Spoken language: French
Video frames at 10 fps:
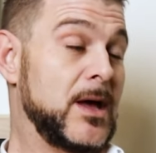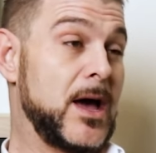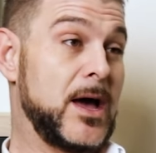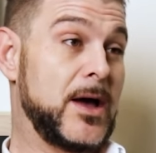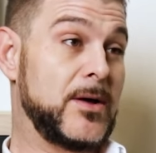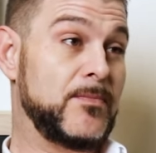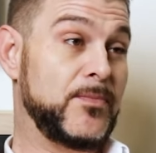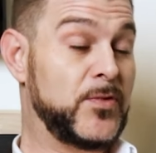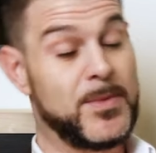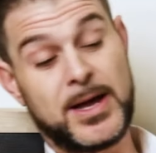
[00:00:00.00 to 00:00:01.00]
euh,
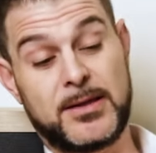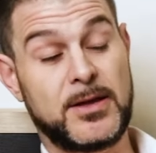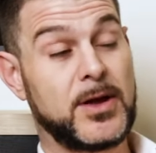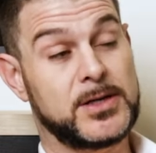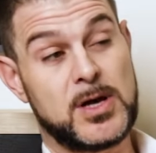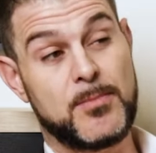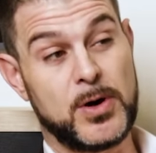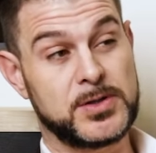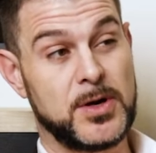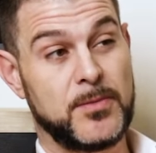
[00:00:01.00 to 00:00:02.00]
du marketing de réseau en portion.